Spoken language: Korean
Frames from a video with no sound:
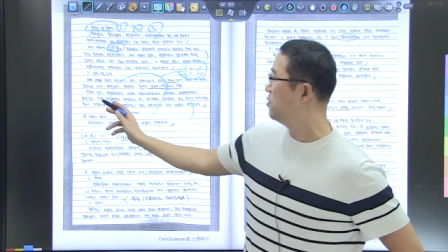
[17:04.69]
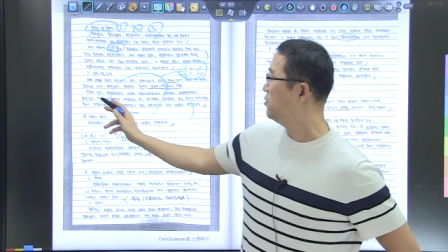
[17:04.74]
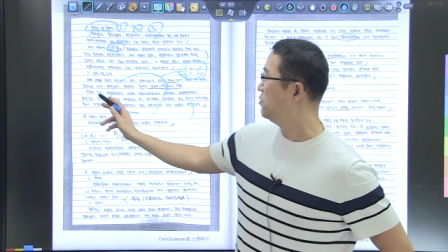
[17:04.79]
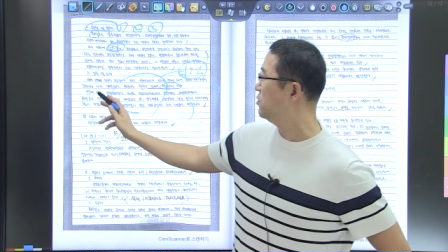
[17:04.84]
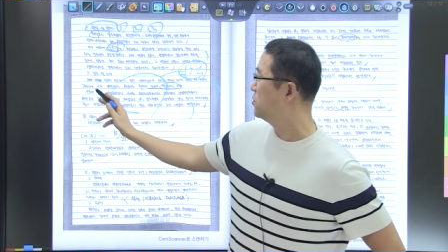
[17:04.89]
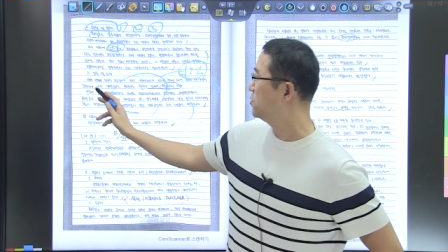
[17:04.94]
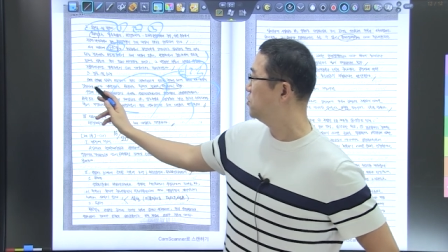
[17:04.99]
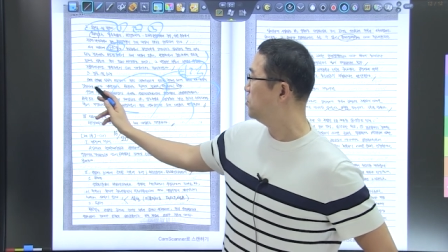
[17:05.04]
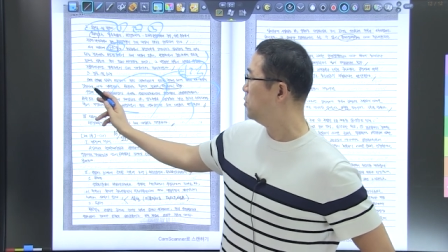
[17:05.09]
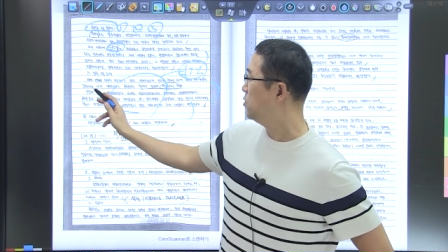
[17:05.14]

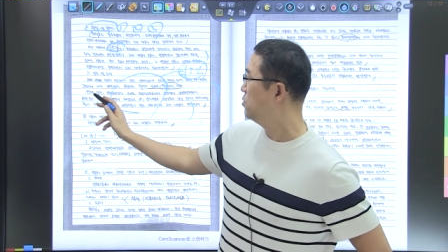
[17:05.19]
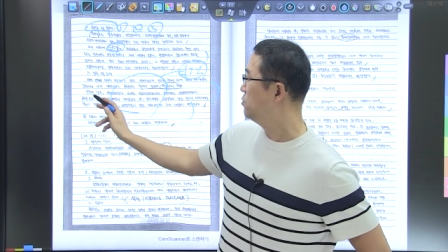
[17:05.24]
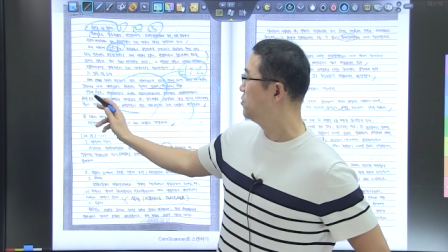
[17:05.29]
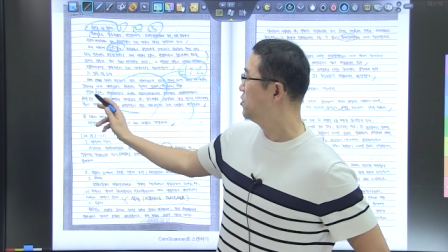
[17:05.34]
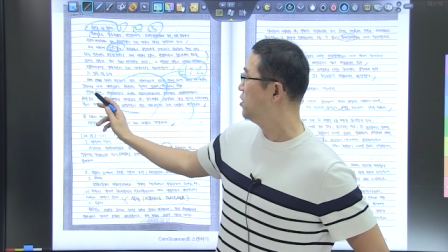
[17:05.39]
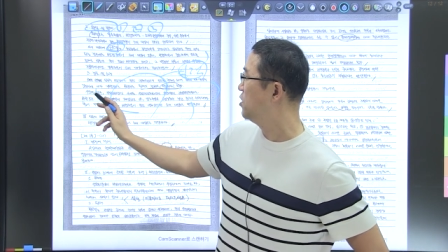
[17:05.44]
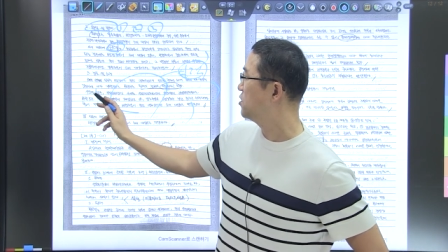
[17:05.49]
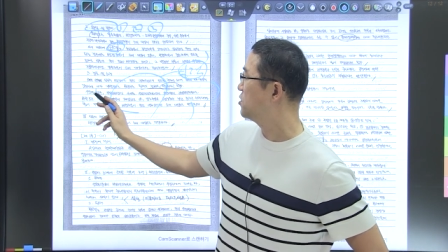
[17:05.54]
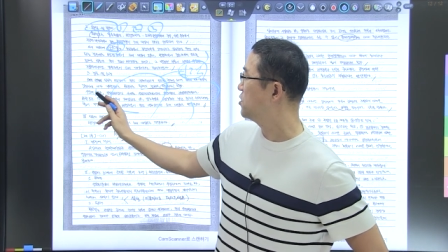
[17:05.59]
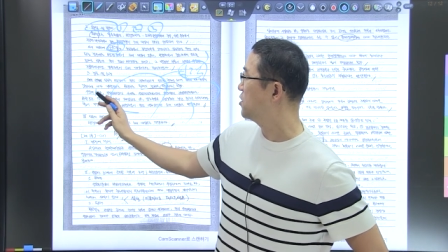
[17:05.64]
경우 조금
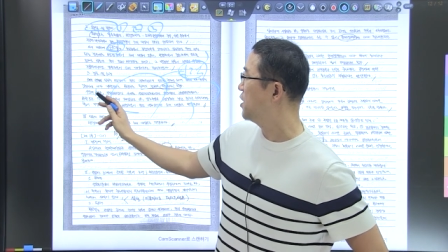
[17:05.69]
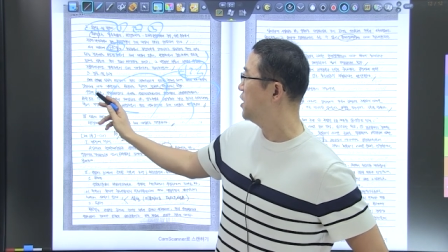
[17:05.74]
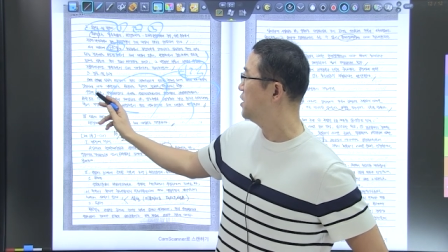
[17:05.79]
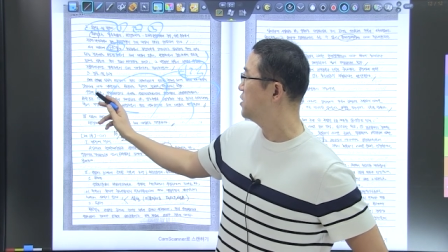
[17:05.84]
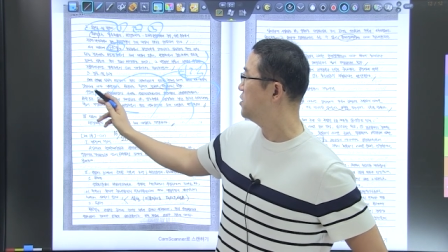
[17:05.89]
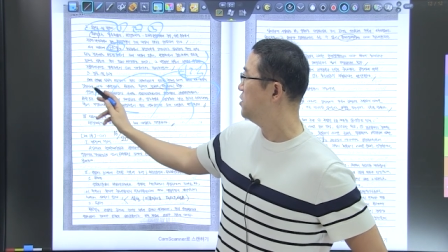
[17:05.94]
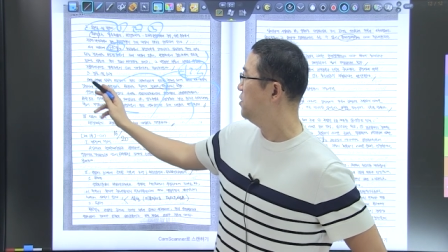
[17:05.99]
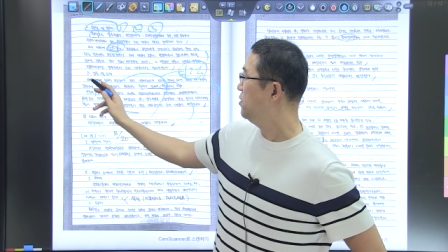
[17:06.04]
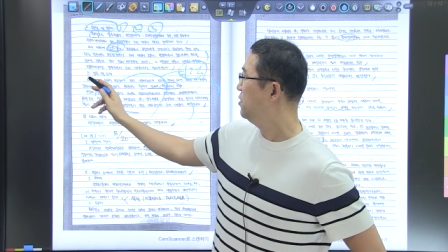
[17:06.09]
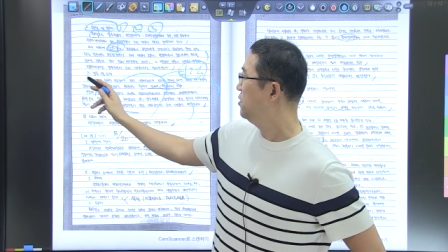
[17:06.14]
들여쓰게
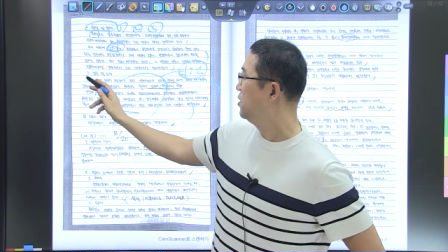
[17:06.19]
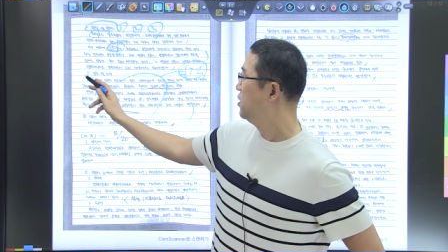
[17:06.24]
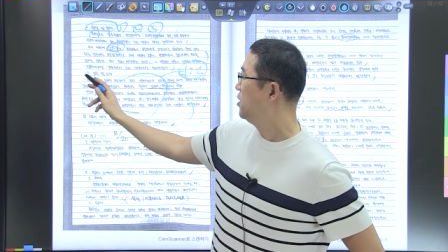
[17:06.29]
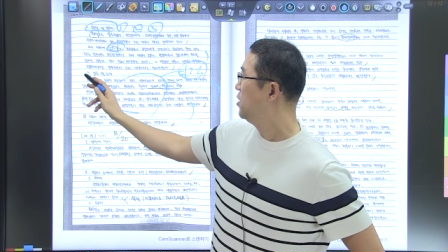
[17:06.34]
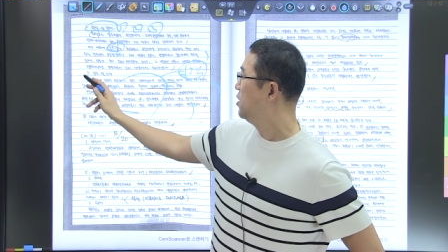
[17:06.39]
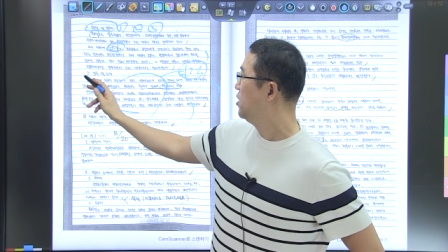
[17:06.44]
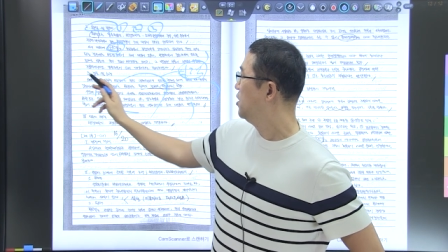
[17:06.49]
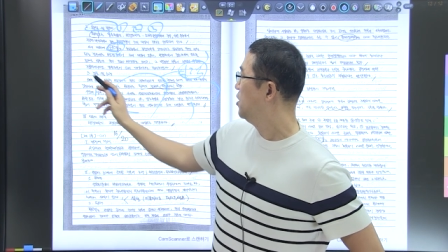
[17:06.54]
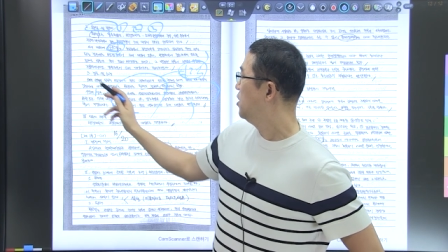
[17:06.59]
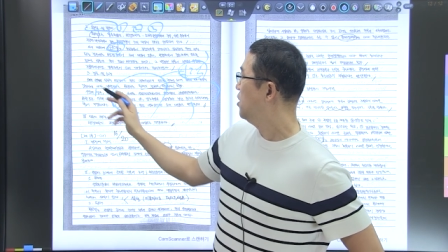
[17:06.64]
해서
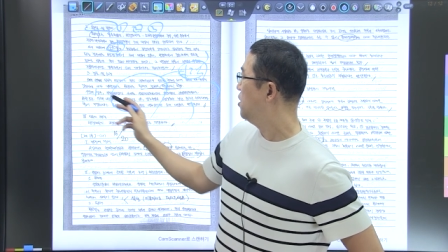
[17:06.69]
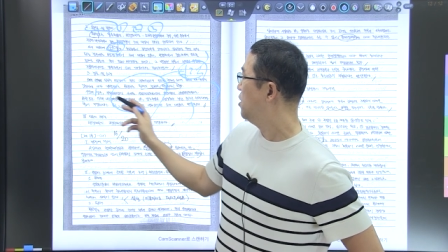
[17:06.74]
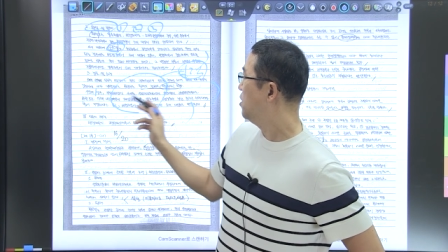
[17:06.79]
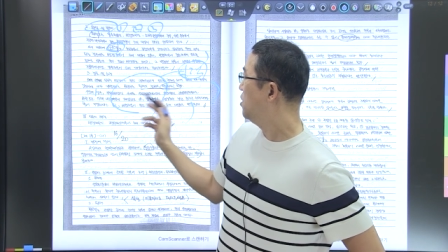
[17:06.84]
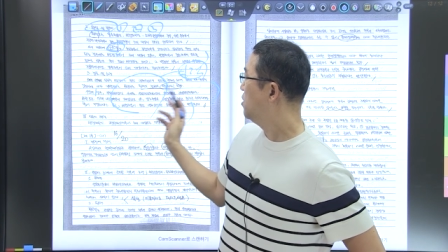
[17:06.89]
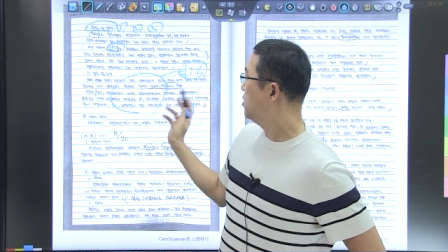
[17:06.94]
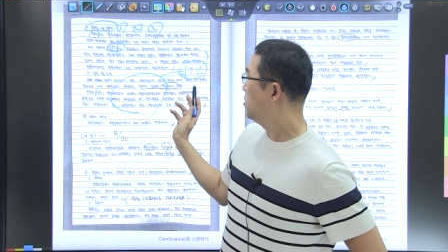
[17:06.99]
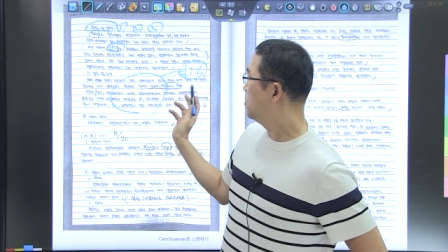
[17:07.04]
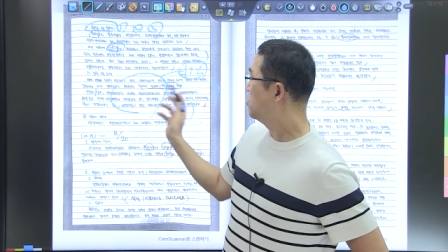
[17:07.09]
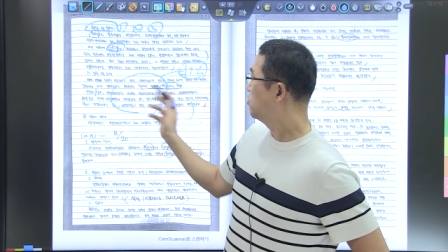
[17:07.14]

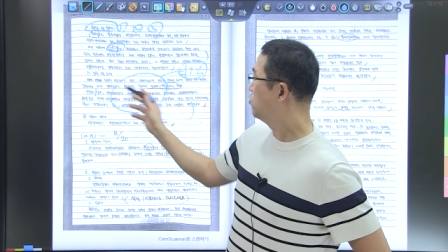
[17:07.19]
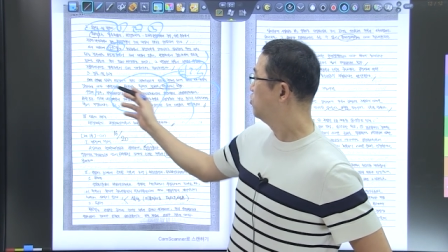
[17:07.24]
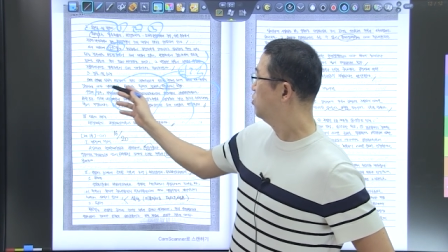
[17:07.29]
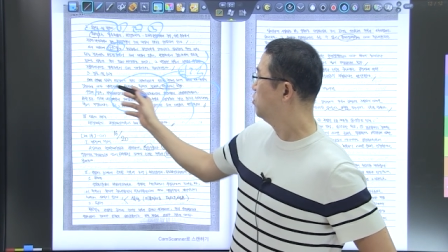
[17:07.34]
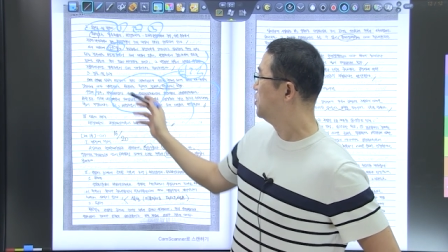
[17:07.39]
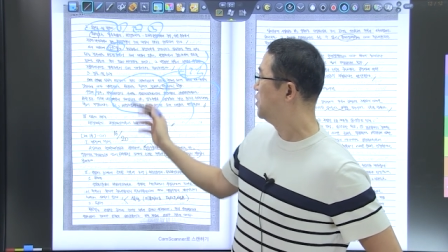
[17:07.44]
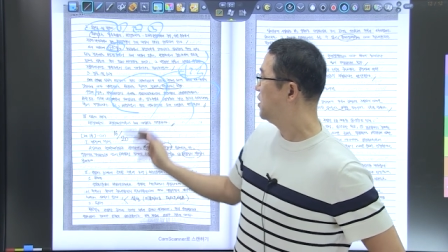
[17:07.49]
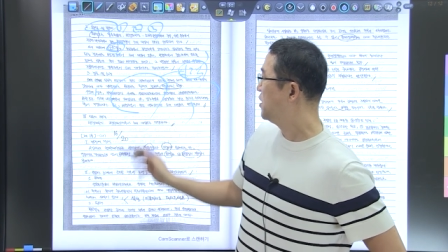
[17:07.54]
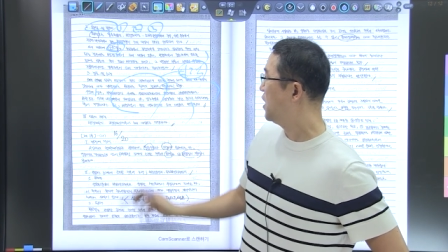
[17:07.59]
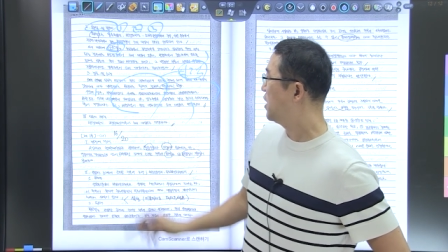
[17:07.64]
어,
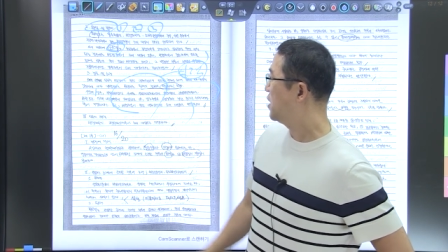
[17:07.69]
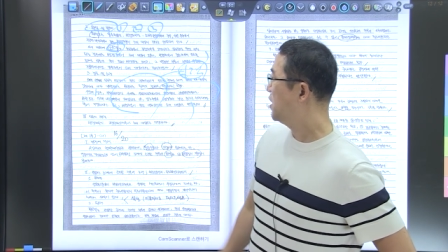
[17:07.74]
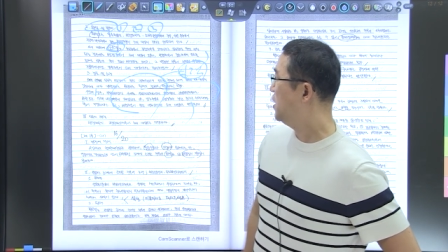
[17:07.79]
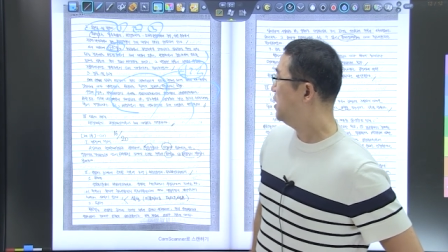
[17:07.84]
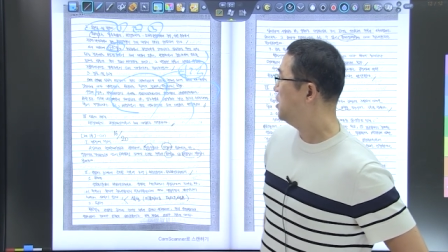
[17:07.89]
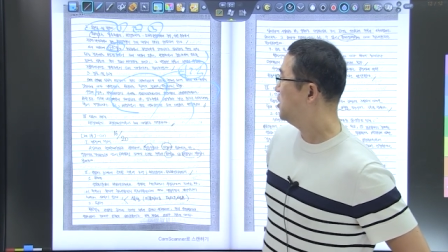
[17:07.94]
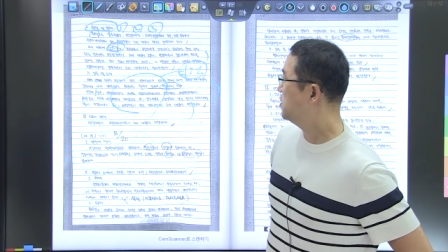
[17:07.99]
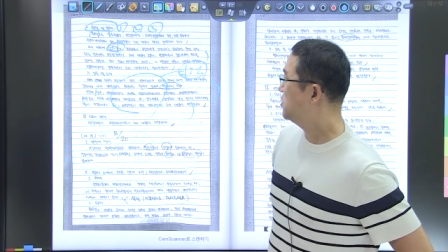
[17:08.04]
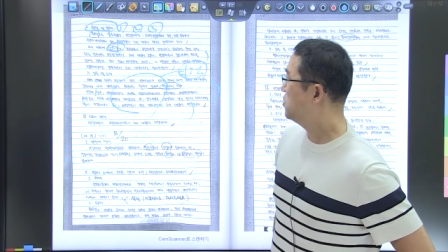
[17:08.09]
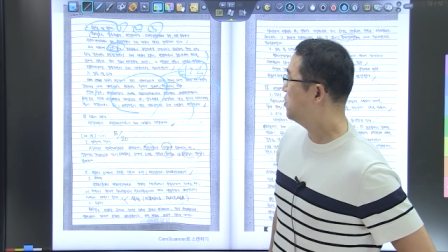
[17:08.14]
구분이
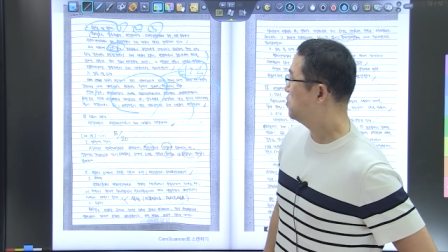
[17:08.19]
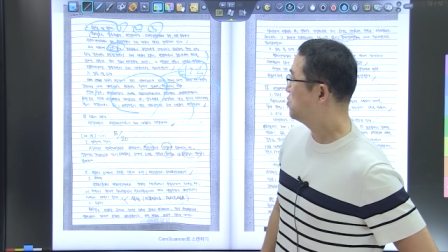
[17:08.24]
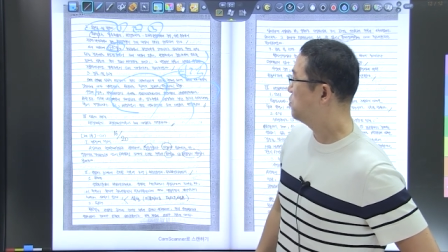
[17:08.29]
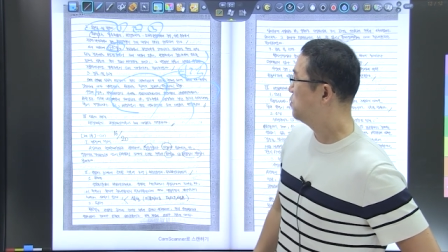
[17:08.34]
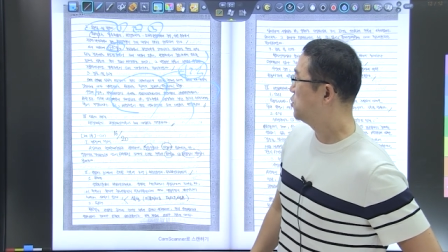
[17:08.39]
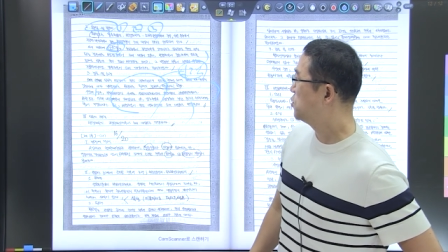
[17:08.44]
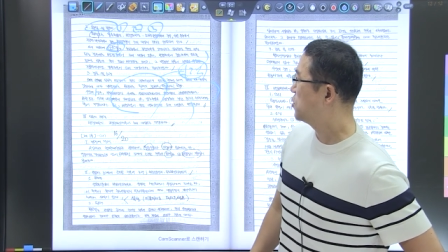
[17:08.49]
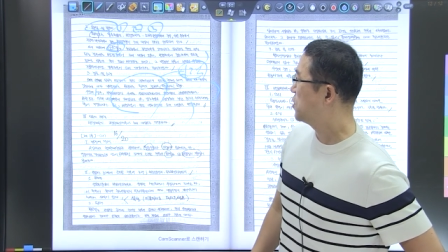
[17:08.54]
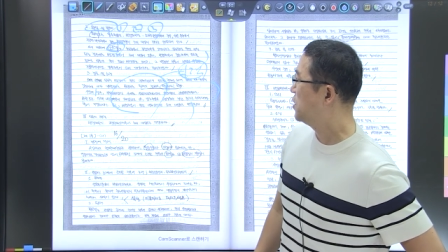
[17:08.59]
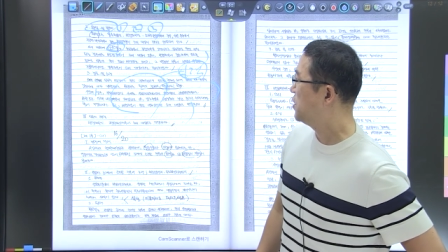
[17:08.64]
되게
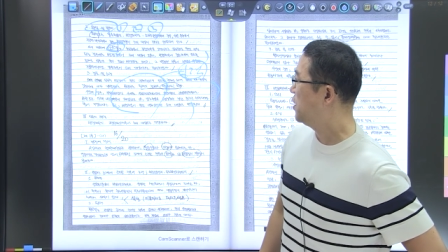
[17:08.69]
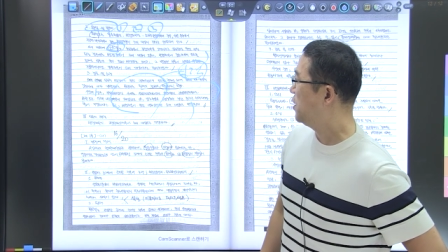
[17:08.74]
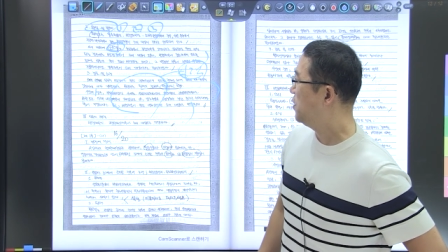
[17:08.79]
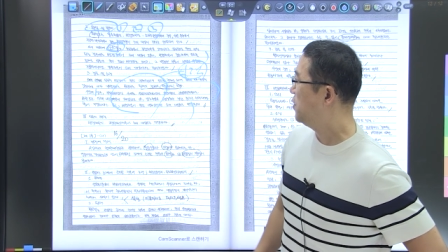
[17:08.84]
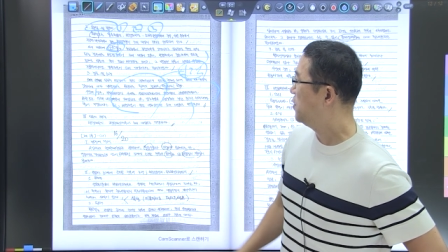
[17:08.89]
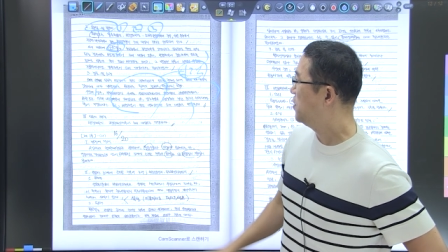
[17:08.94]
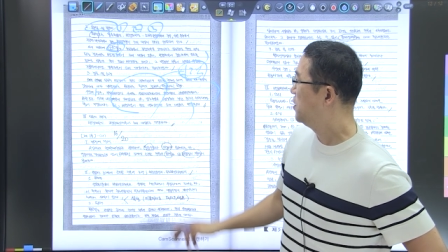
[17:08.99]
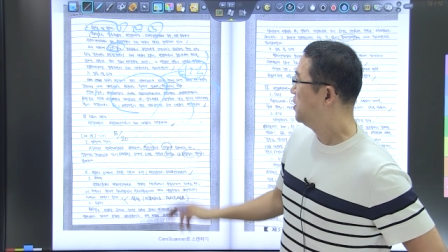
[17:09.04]
써주면 좋겠네요.